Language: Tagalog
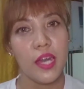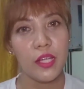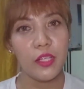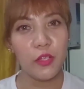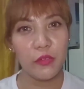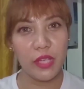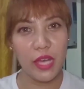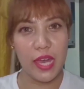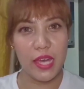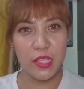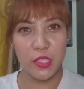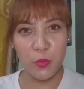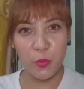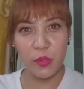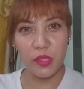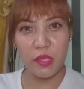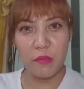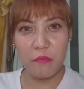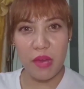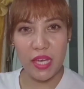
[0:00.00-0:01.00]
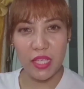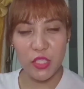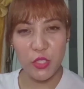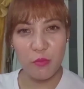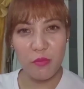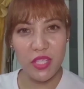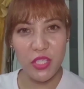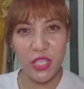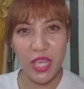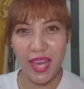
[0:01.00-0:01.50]
Hello guys! Welcome back to
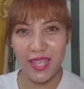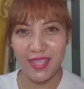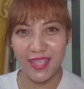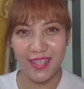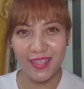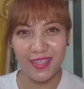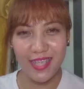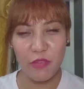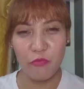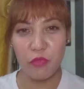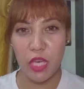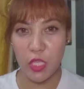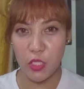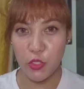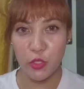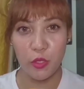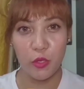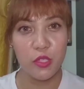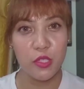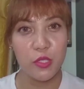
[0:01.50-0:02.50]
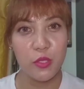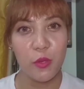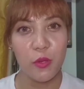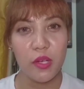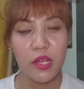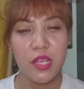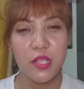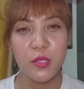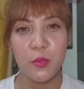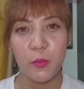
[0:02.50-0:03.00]
my channel. I'm Get Store
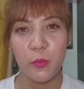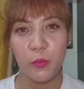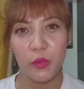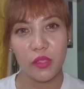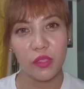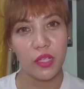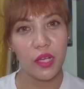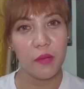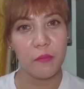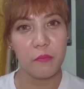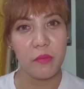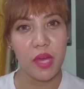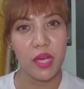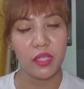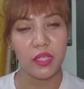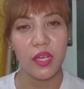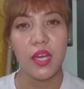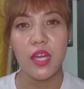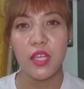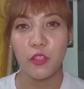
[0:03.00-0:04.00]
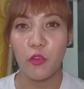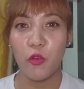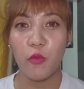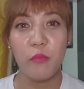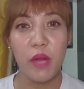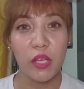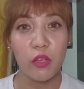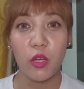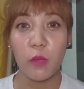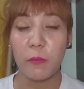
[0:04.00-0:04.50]
Stores. Welcome back.
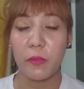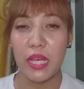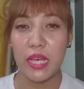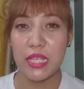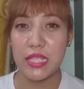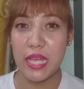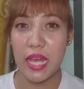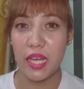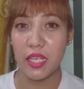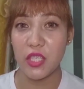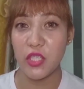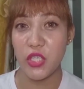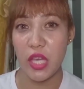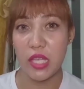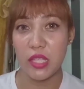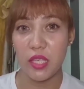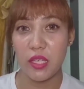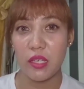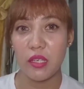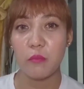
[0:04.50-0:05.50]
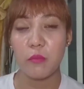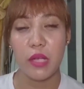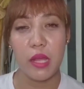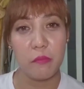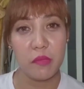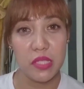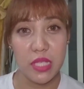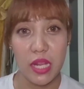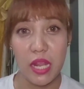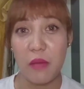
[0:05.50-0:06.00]
Kung bago ka pa lang sa akin channel,
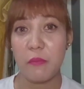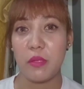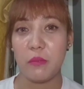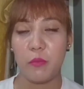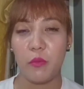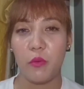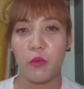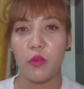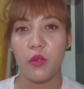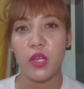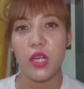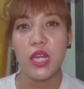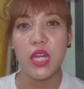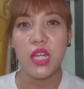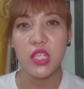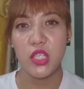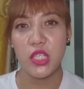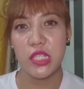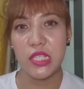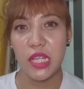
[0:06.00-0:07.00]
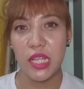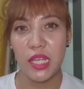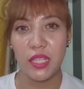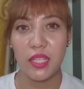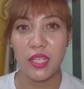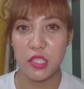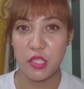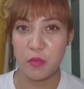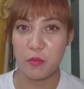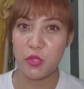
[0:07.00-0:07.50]
maraming salamat po. Just click
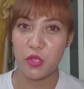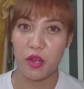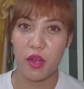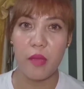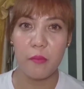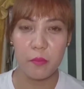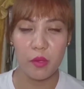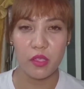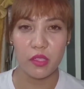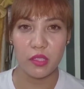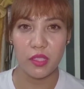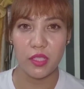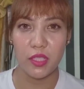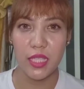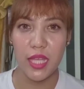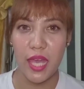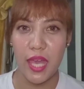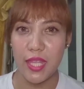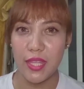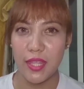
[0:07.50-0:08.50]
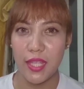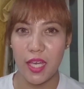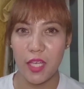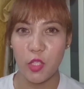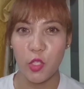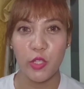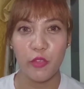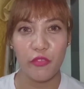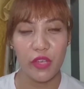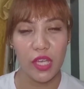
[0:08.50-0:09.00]
the subscribe button and the
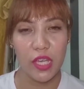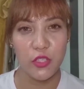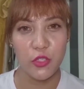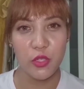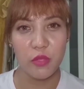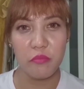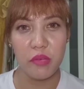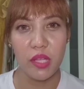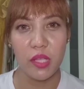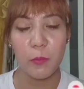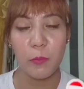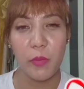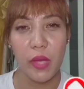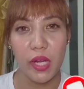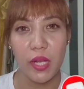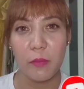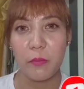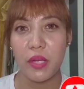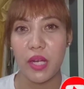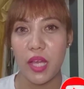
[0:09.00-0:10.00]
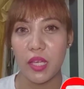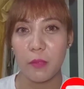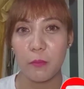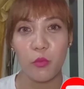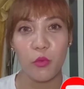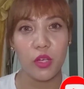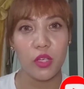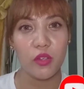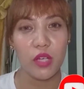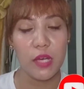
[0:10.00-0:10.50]
notification bell para paragi
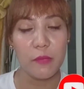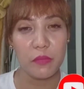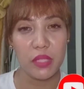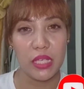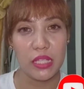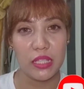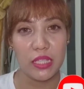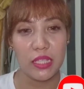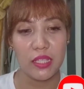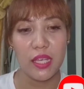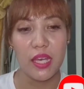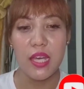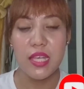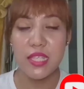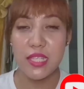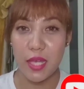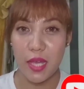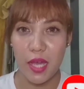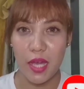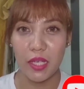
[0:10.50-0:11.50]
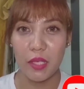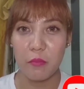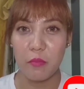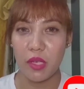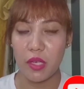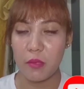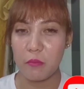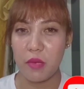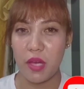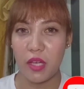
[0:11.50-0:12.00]
po kayong updated sa aking
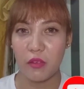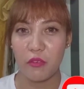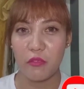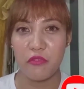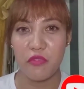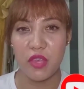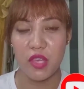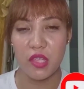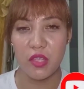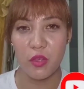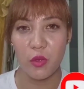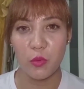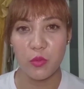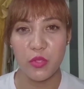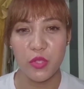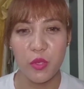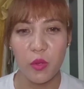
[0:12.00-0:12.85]
mga bagong videos.